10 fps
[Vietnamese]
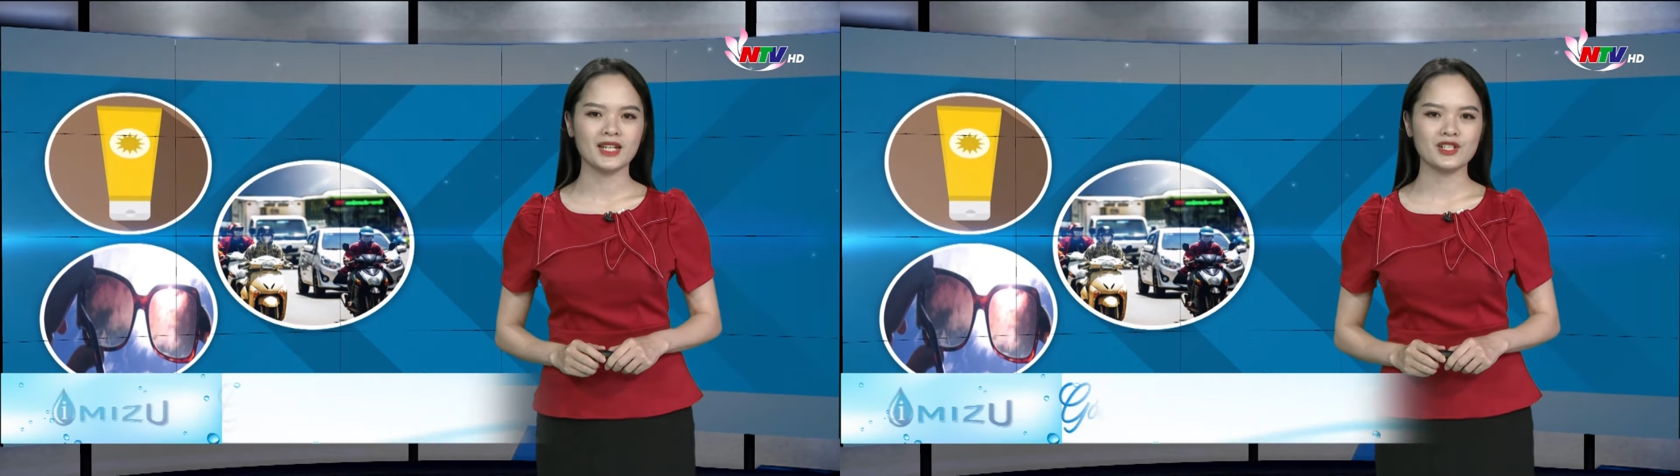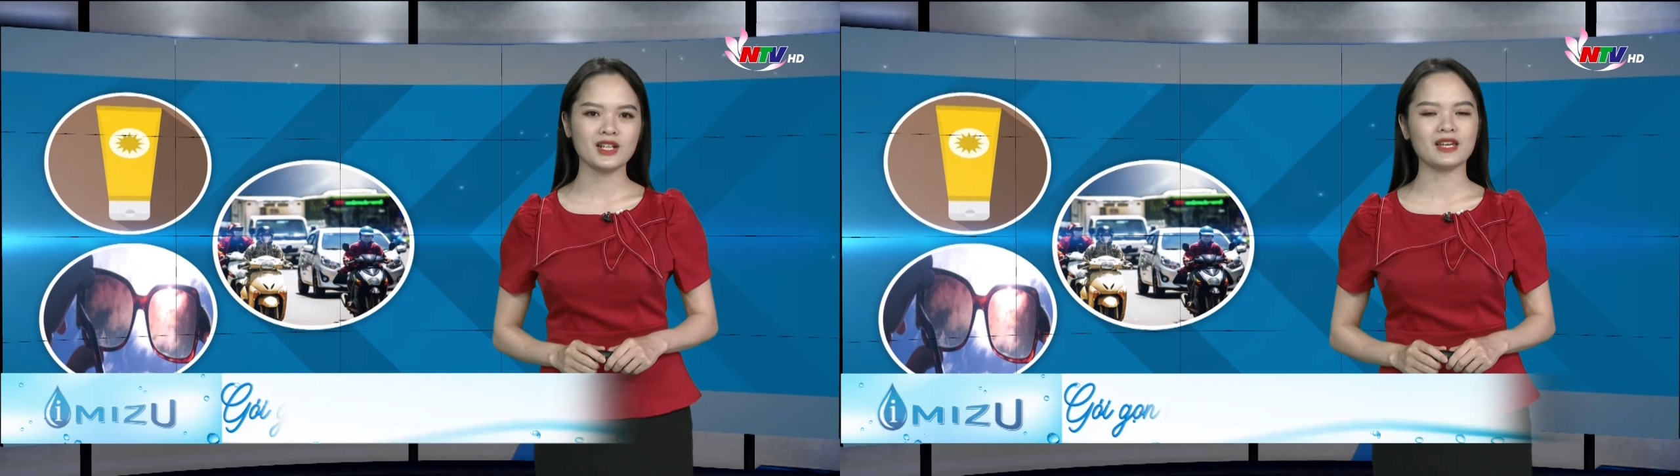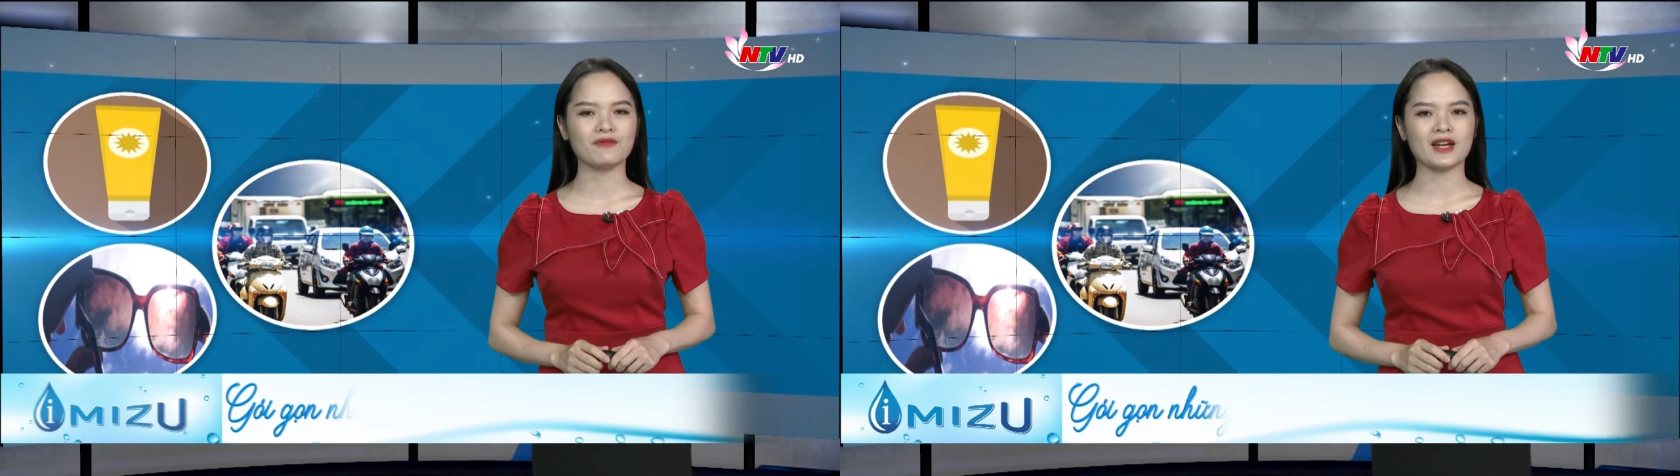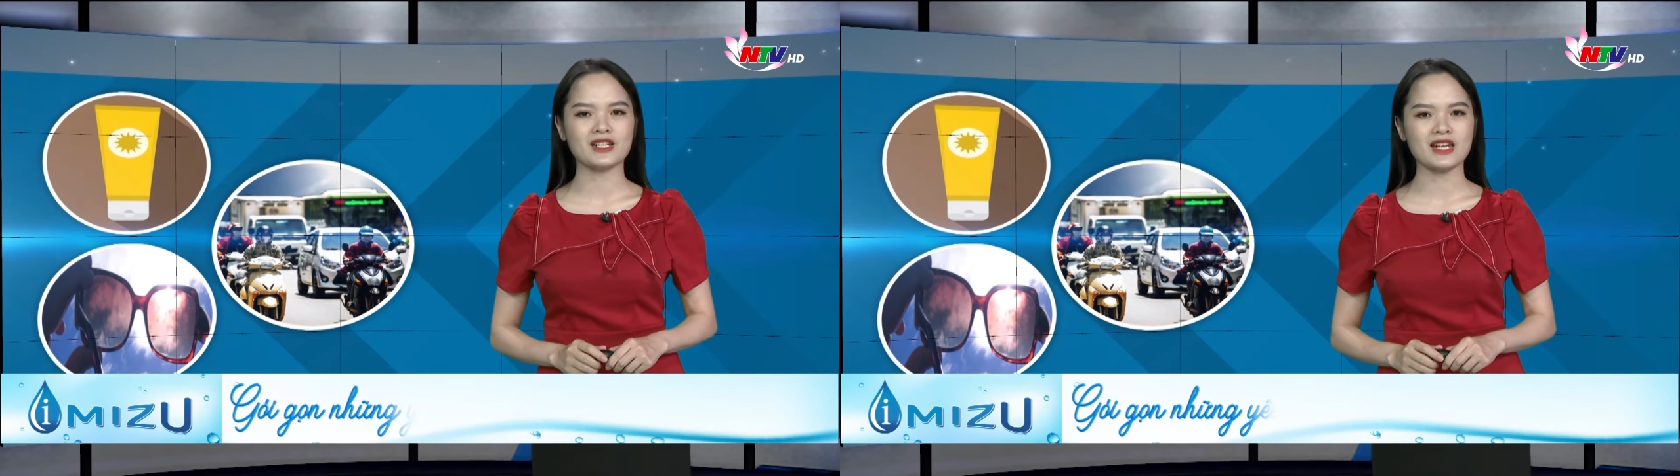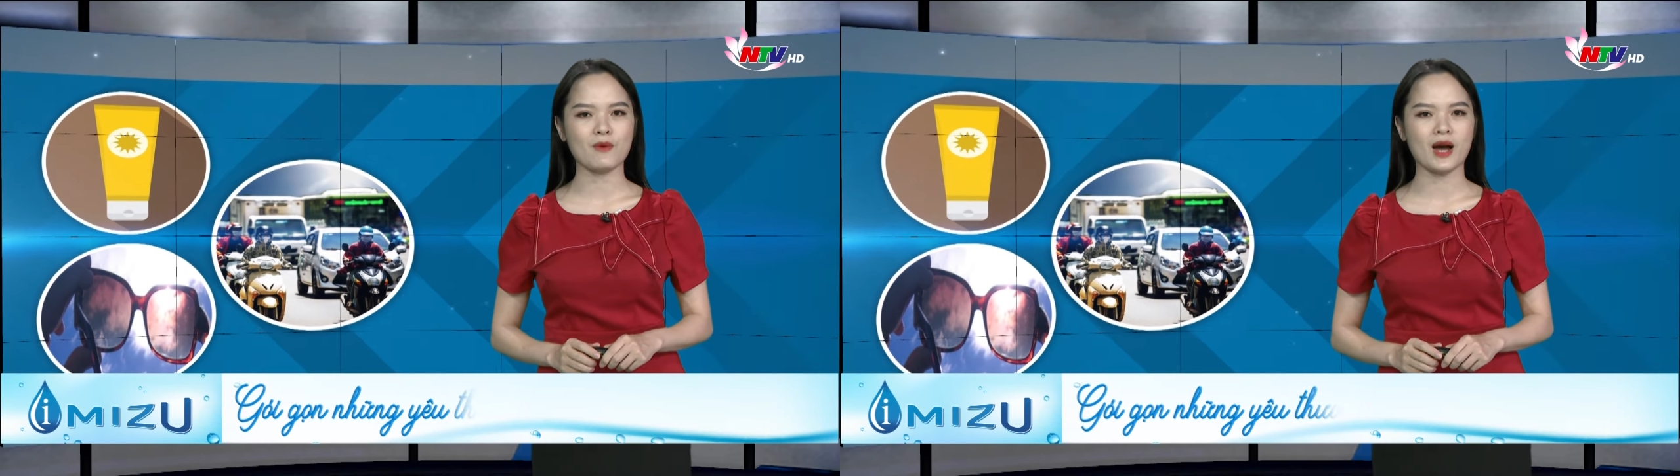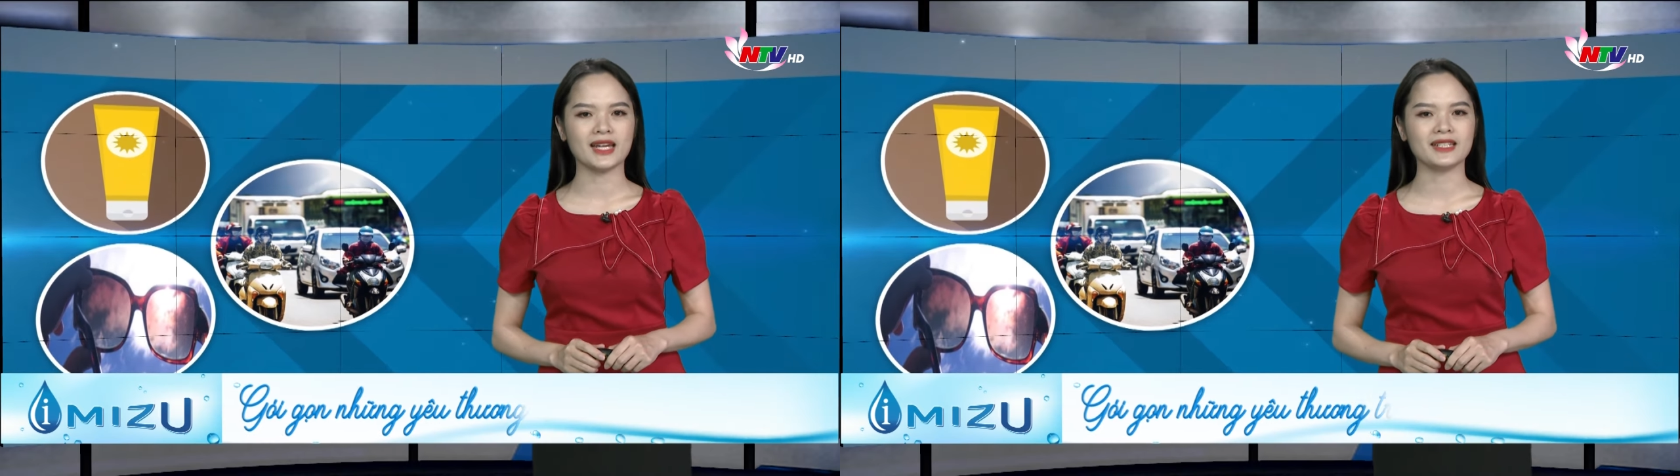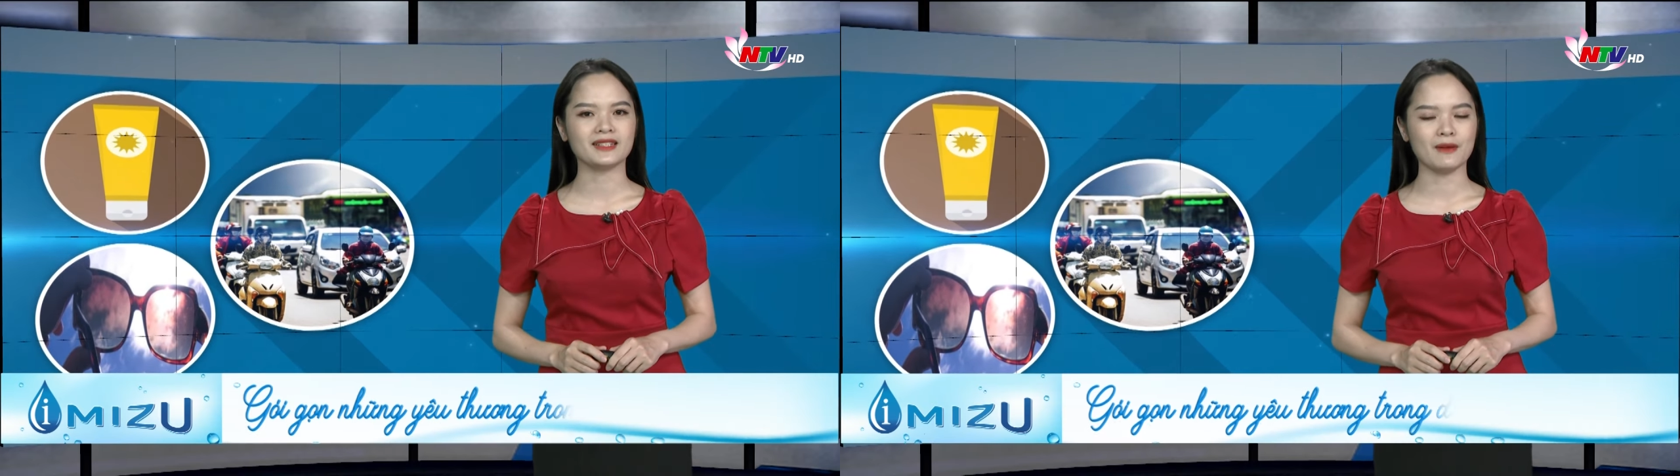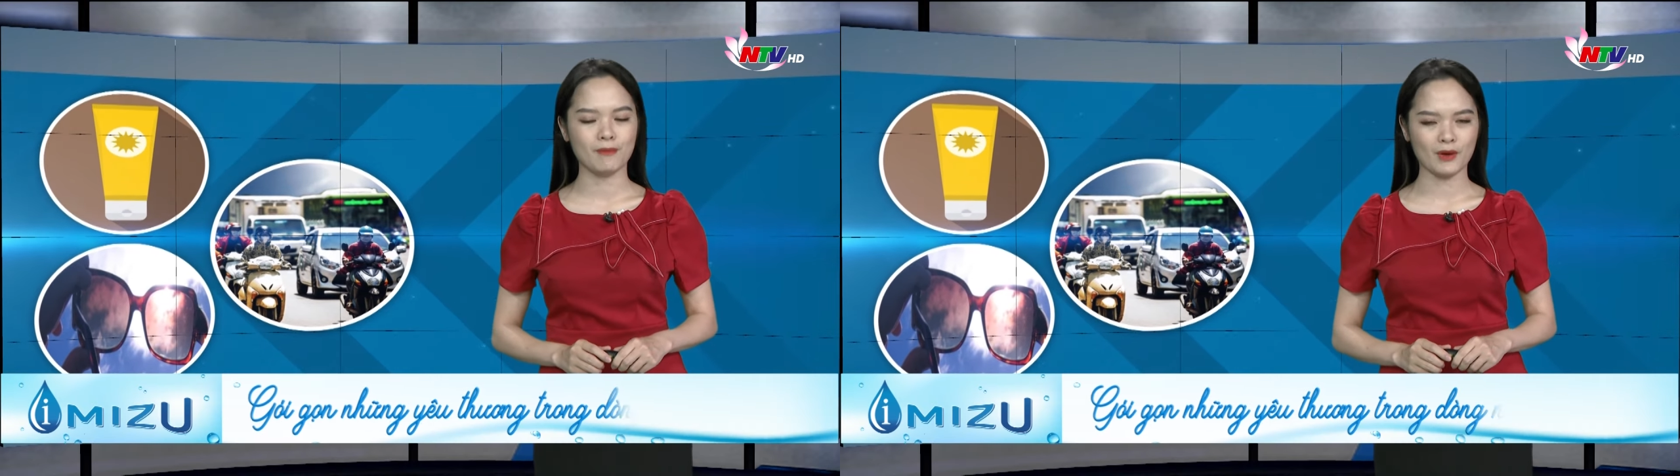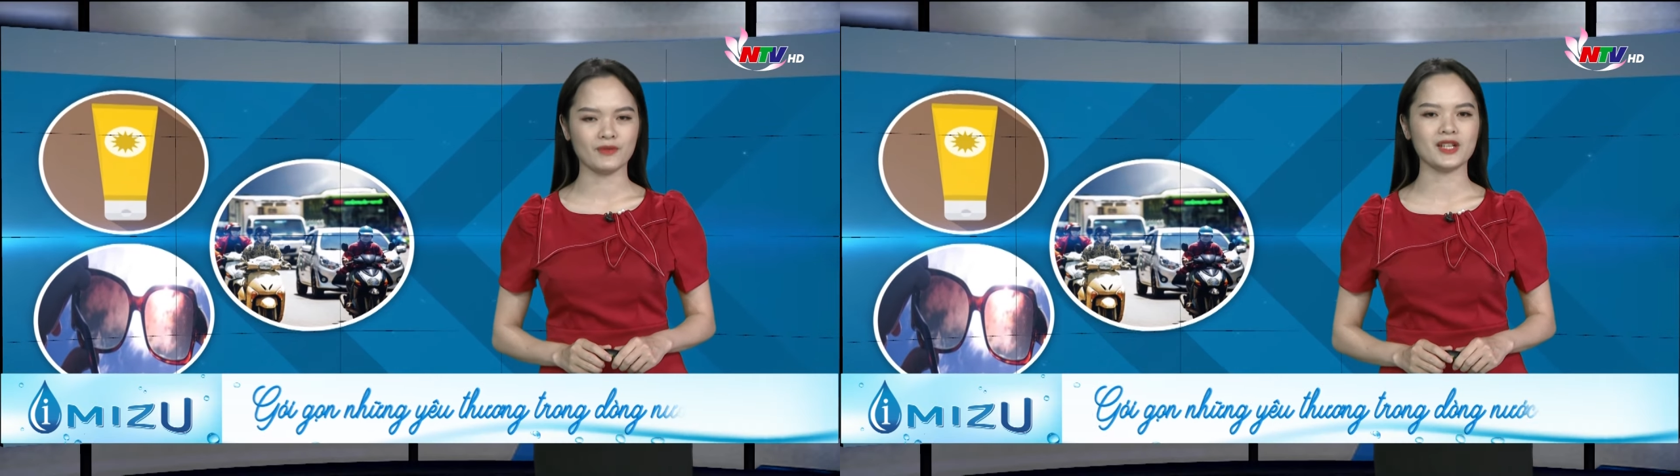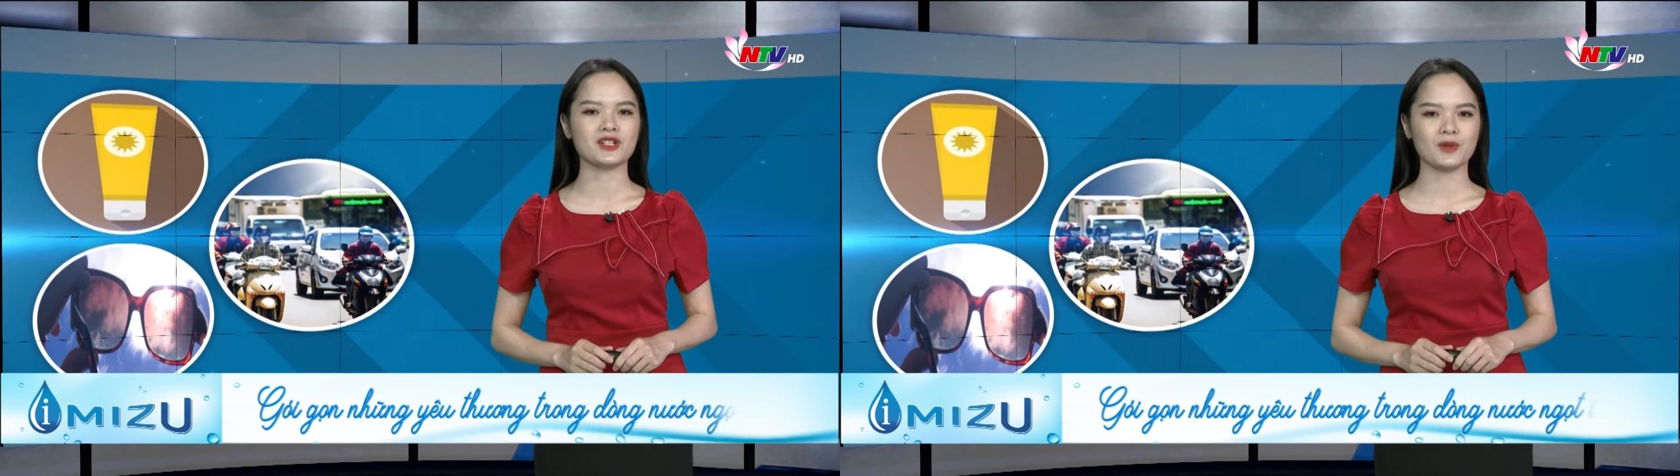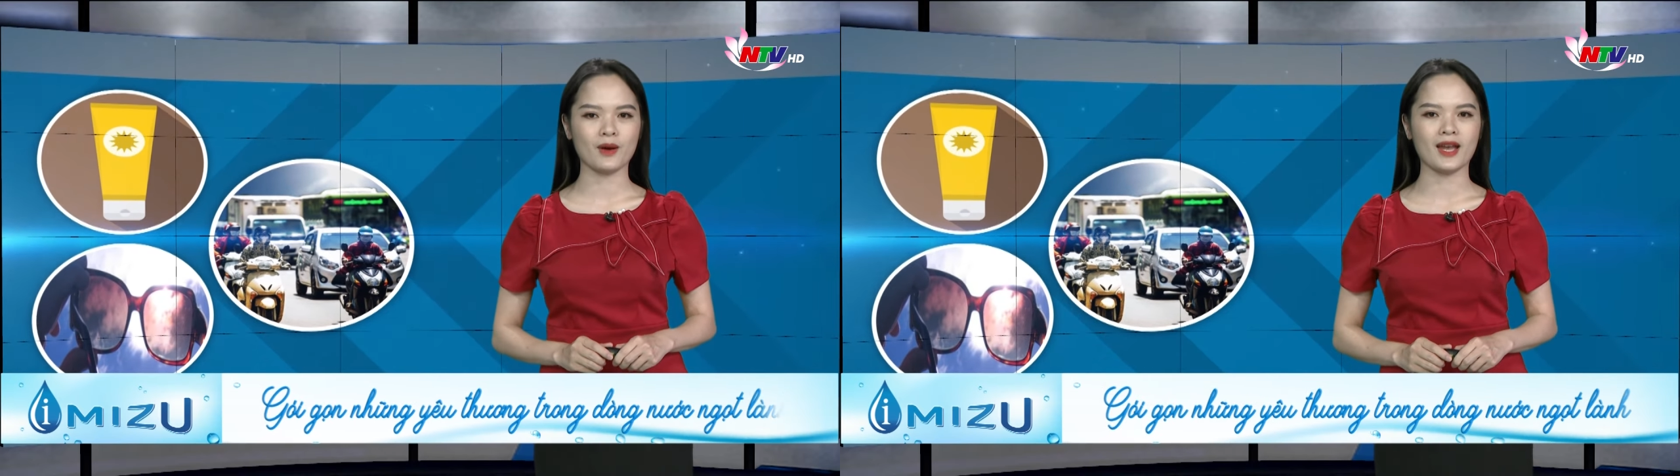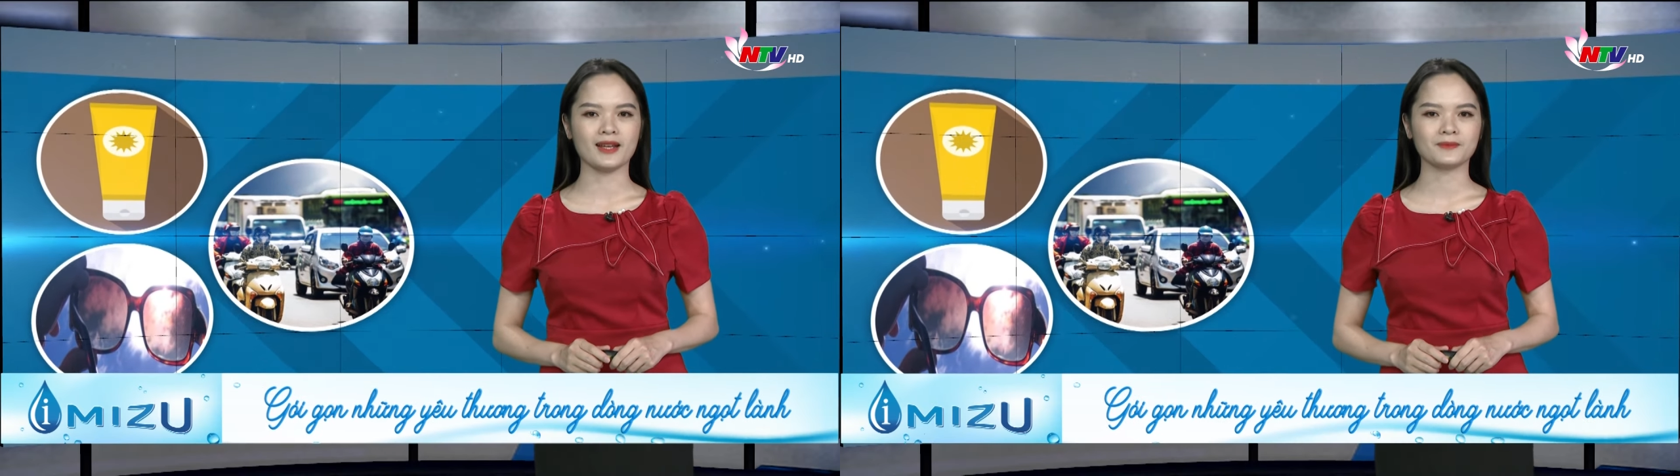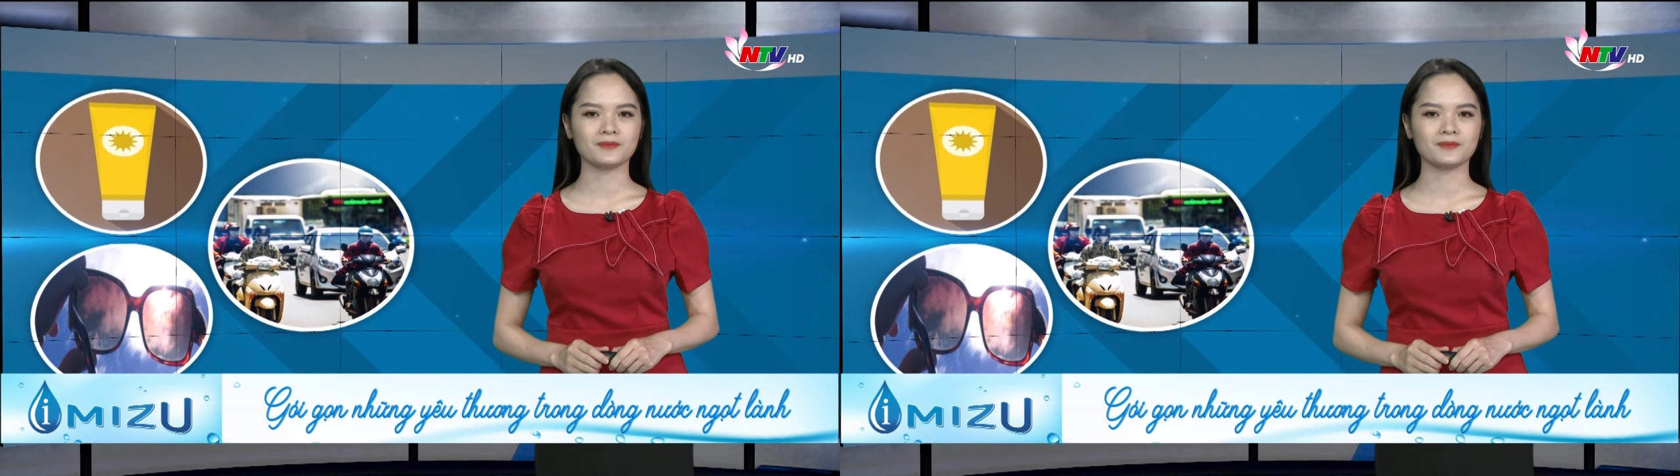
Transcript: trước khi phải ra ngoài để bảo vệ sức khỏe.